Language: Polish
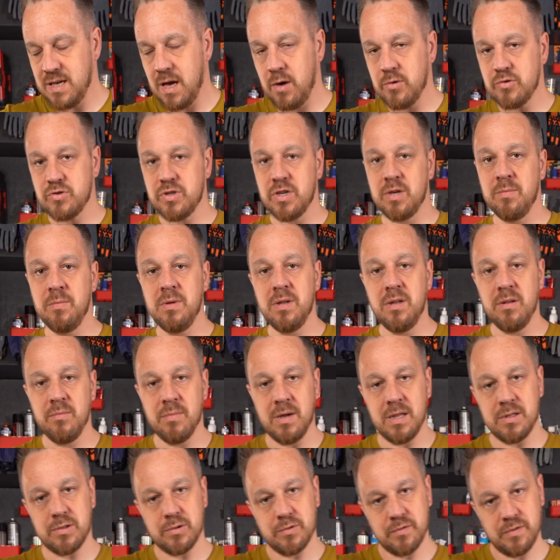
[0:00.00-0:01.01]
ja już tych
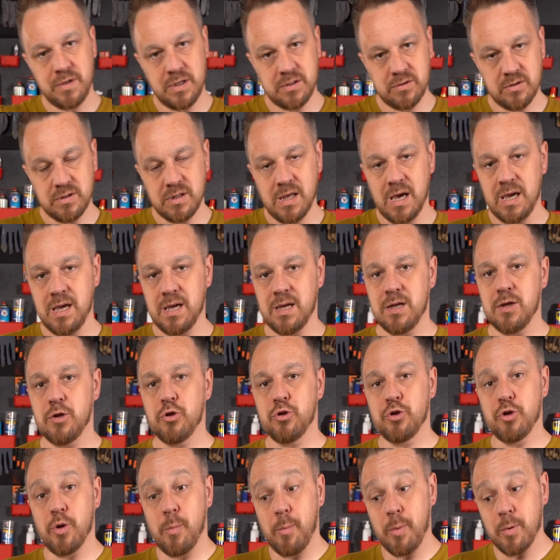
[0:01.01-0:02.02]
milimetrów nie dodaję,
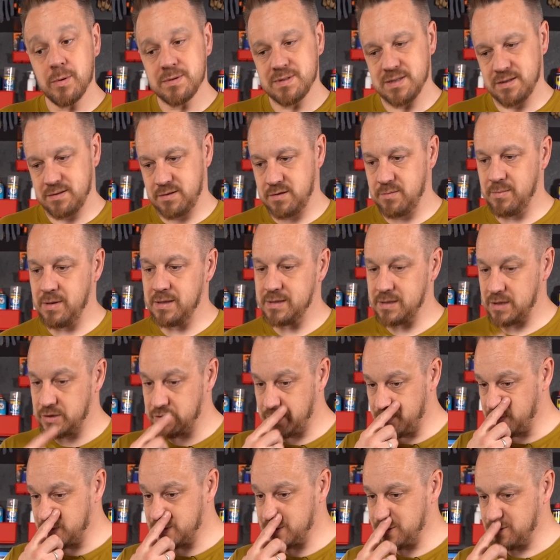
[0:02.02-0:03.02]
do pół centymetra
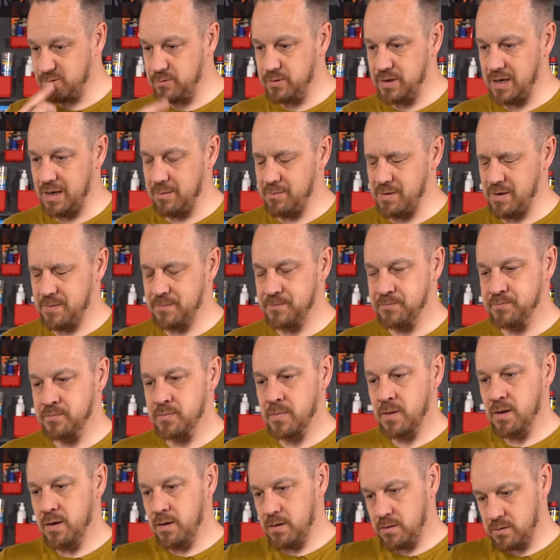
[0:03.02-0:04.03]
się posługujemy.
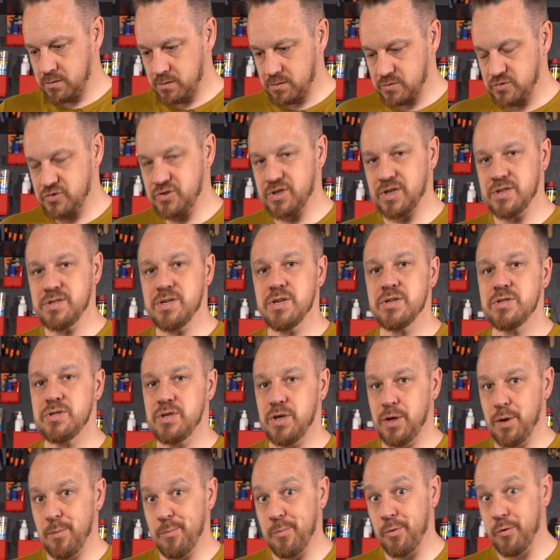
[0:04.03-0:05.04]

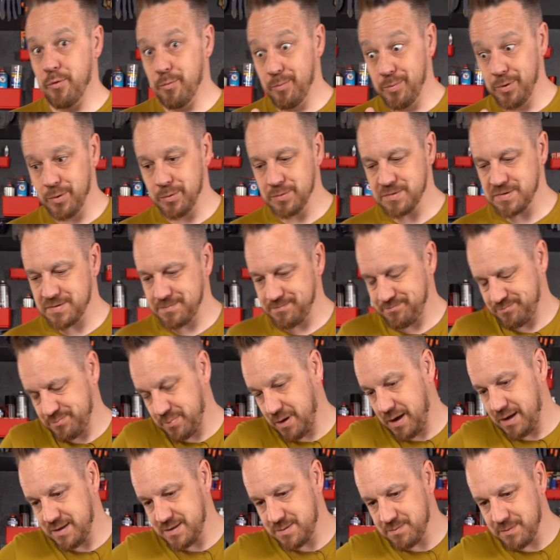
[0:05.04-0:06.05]
40,5 plus
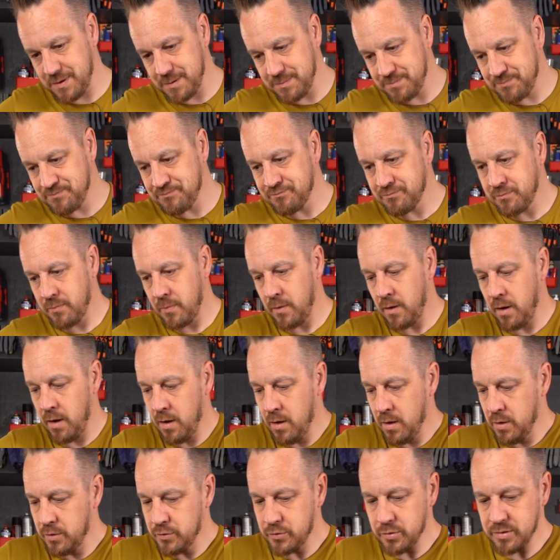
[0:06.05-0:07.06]
powiedzmy.
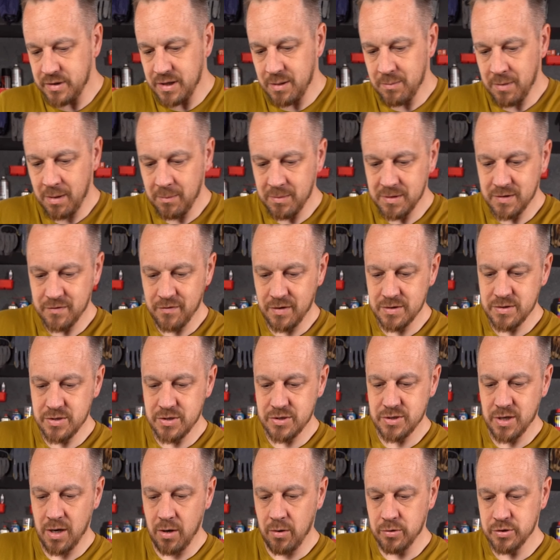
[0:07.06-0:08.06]
Tutaj mamy
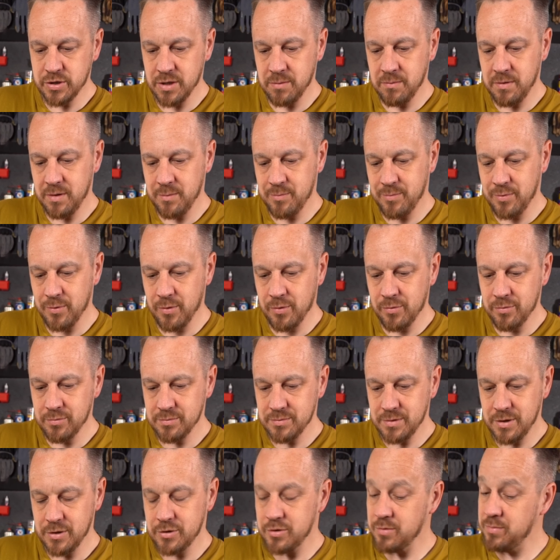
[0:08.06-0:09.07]
28,5
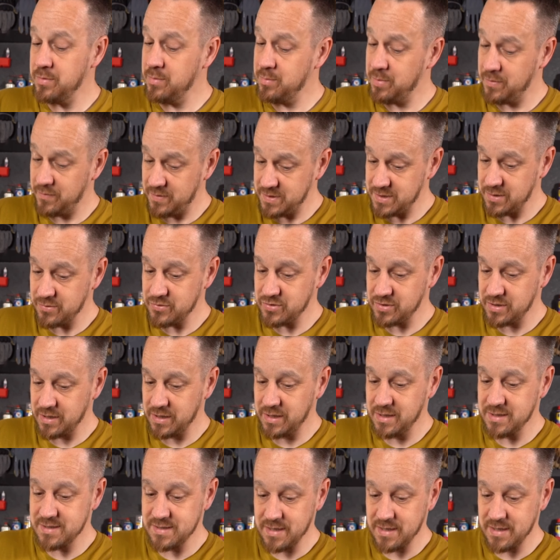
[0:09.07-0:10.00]
i tu bym powiedział, że takie